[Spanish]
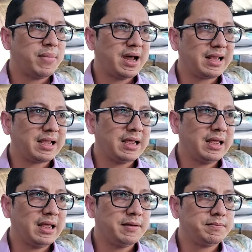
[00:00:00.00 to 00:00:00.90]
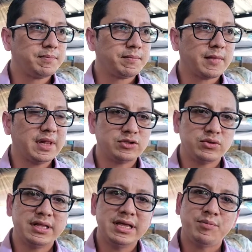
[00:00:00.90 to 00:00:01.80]
para que la
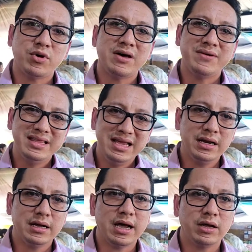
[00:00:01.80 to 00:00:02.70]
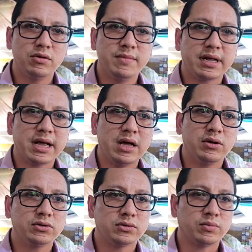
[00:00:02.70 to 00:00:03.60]
ciudadanía pueda venir a estos
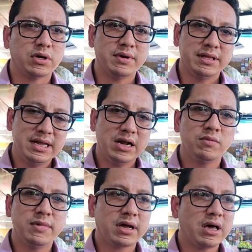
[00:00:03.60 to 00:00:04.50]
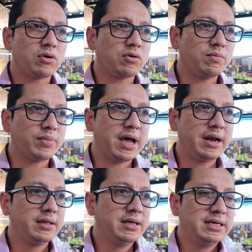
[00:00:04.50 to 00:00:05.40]
mercados, pueda venir a los mercados a comprar
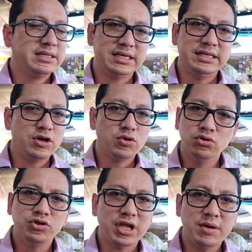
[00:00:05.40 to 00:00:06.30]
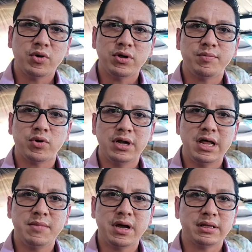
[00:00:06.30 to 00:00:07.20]
sin ningún tipo de
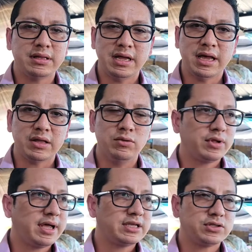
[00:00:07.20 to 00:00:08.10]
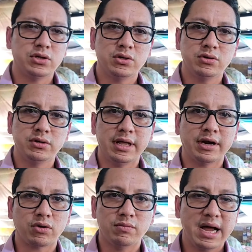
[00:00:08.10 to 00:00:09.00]
problema, ni alteración de
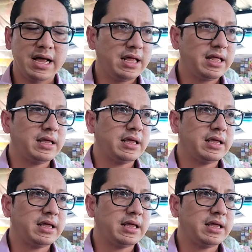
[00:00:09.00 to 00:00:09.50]
romanas,